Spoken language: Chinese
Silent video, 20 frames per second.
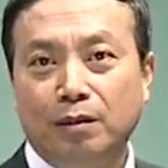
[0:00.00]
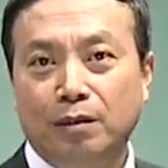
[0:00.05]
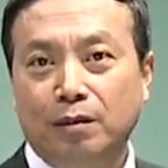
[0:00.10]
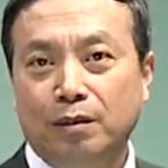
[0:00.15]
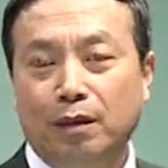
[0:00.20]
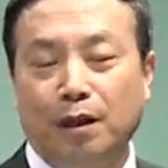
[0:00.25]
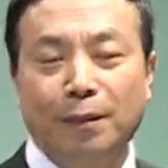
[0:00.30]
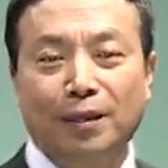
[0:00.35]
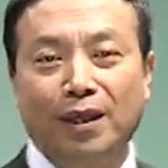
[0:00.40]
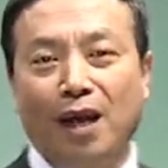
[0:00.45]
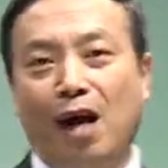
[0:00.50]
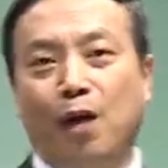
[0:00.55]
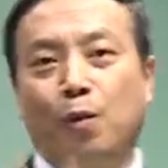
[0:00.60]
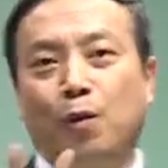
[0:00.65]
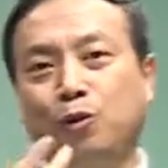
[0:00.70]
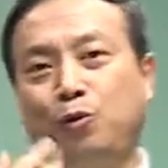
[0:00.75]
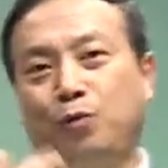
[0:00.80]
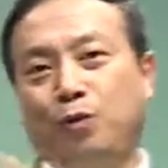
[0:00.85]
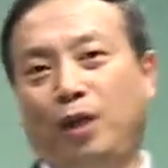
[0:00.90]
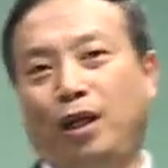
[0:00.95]
那么第二，
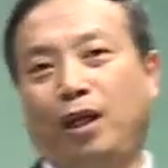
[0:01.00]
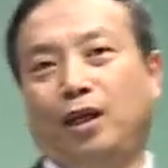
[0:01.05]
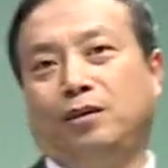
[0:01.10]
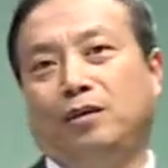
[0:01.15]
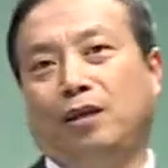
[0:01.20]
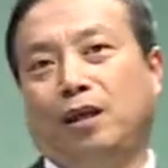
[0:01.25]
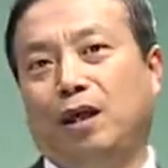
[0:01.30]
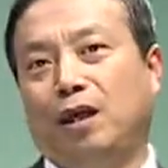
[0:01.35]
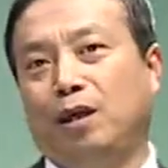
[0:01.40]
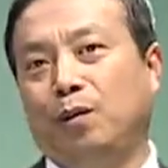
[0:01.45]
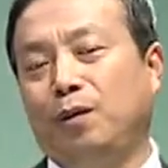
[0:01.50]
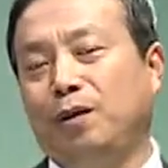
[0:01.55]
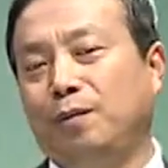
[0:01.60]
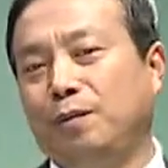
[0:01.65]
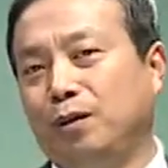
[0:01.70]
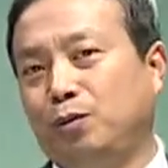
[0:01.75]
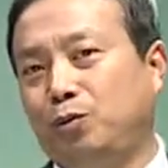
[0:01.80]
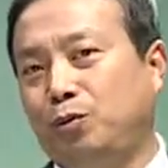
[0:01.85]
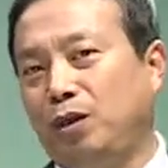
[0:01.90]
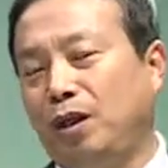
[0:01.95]
我举个例子啊，为什么
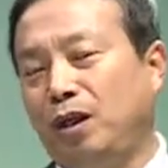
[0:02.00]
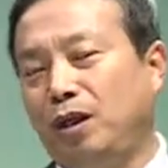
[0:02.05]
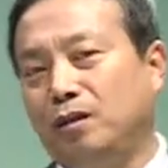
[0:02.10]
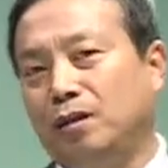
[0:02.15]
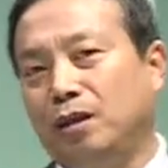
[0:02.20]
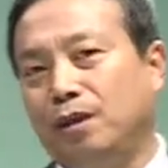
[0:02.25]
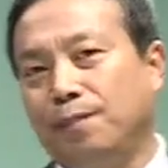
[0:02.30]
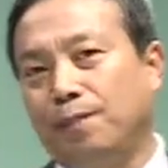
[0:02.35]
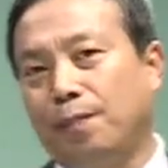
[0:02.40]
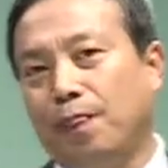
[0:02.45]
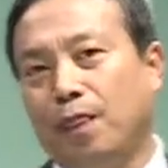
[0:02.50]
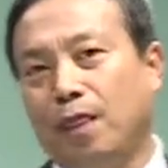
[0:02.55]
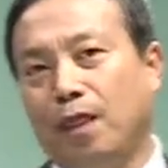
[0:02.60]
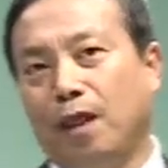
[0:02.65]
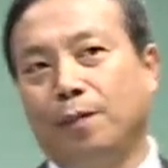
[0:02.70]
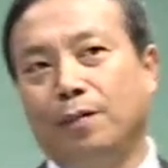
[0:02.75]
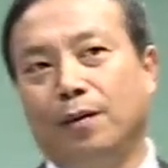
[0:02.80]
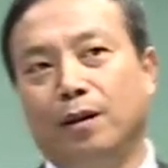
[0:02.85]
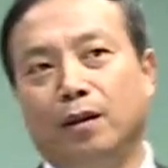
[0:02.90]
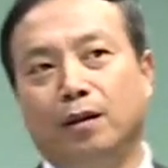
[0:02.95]
要举个例子？
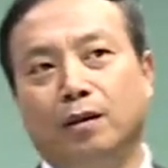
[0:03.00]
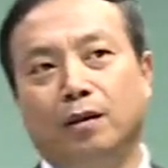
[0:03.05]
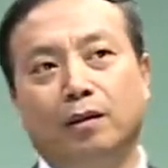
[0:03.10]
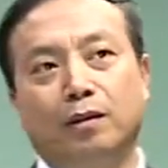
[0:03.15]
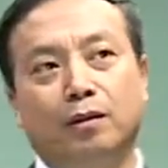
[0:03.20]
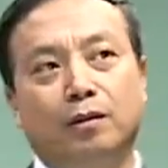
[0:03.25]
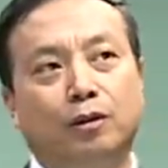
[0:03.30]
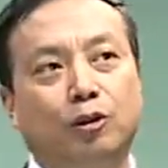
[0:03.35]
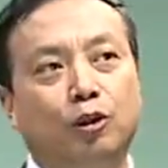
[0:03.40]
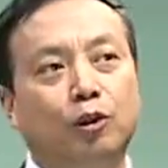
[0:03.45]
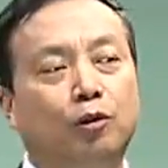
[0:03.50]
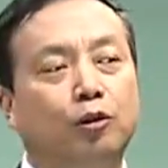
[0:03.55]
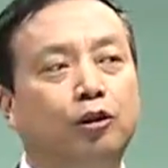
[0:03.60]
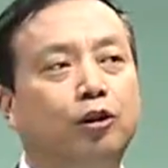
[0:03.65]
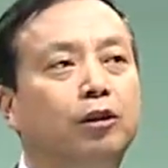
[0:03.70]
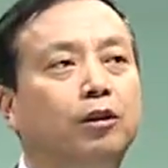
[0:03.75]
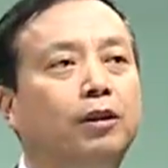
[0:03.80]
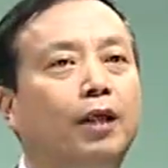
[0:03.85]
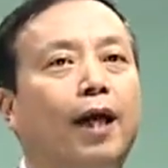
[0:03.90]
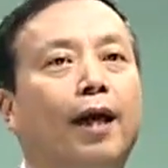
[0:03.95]
那么就
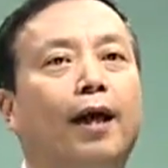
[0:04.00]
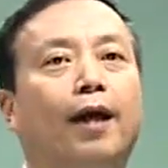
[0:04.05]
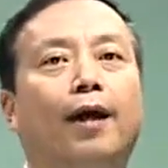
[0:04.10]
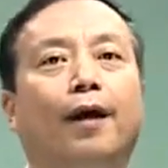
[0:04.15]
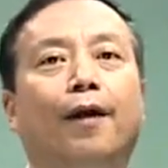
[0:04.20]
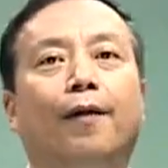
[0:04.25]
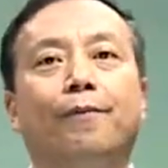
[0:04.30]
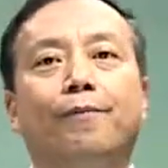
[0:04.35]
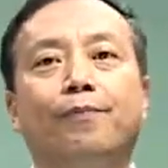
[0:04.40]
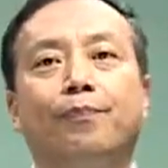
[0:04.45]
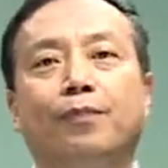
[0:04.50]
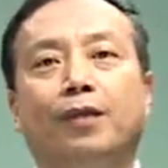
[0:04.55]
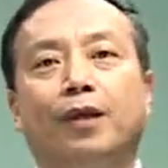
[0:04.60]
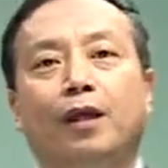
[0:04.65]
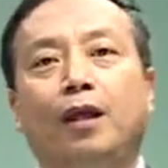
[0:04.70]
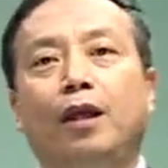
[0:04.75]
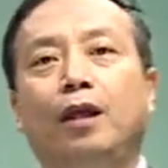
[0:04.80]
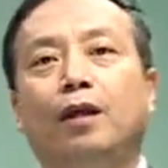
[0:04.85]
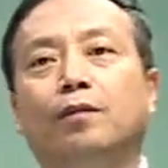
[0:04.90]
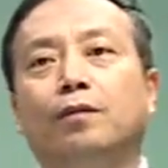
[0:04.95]
是在
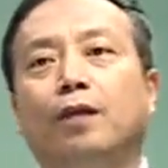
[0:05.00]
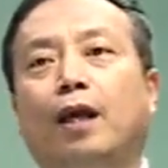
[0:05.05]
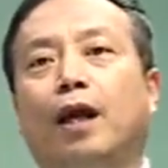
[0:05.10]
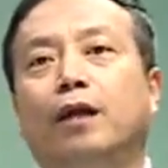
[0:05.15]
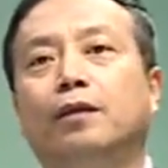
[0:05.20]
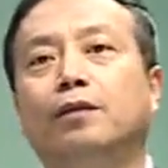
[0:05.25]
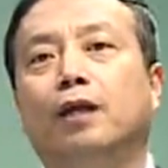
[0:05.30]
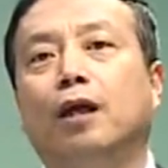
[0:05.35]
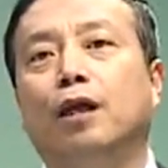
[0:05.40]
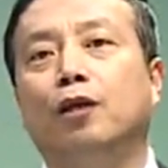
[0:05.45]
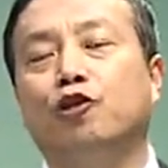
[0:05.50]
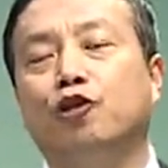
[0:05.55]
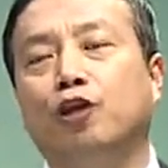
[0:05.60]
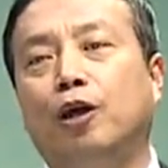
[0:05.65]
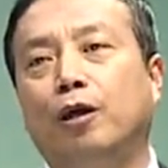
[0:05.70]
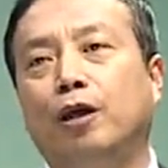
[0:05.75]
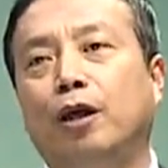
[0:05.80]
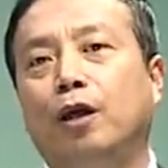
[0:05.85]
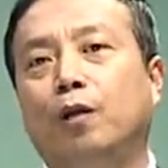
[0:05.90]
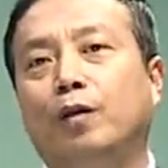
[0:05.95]
一六年的时
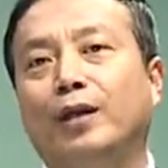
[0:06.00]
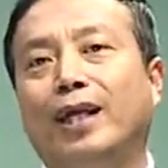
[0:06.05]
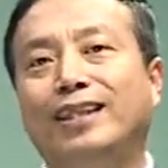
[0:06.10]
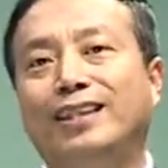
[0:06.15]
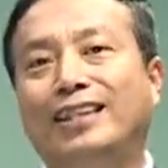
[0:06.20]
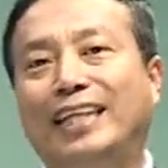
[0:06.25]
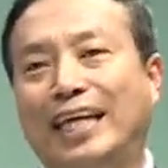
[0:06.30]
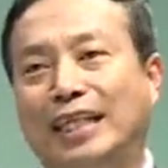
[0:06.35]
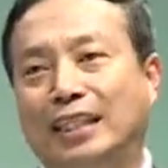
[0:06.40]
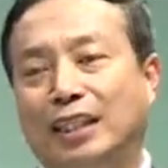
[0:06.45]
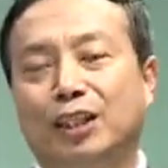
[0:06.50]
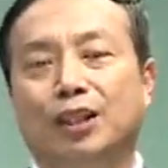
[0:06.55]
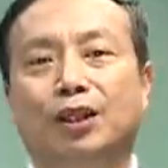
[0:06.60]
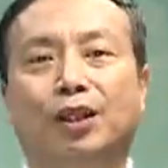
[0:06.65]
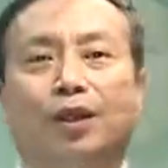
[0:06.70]
候，一六年底的时